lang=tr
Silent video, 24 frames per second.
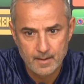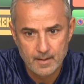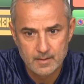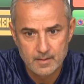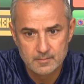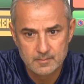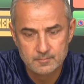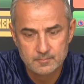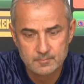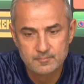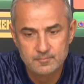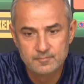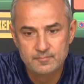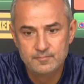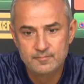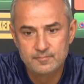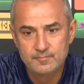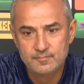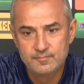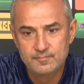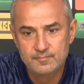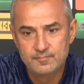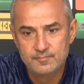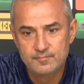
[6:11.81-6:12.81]
yarınki maç
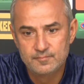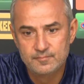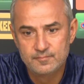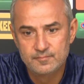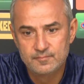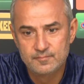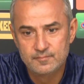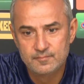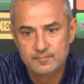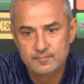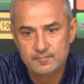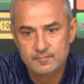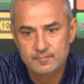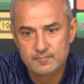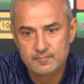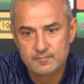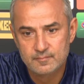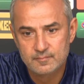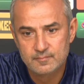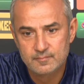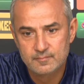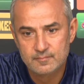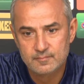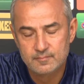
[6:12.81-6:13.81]
için öncelikle
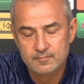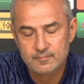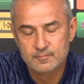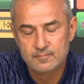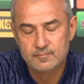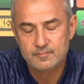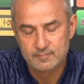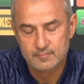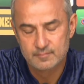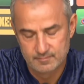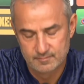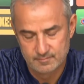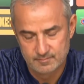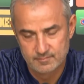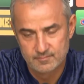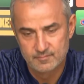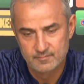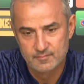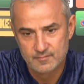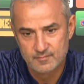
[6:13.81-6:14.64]
başarılar diliyorum.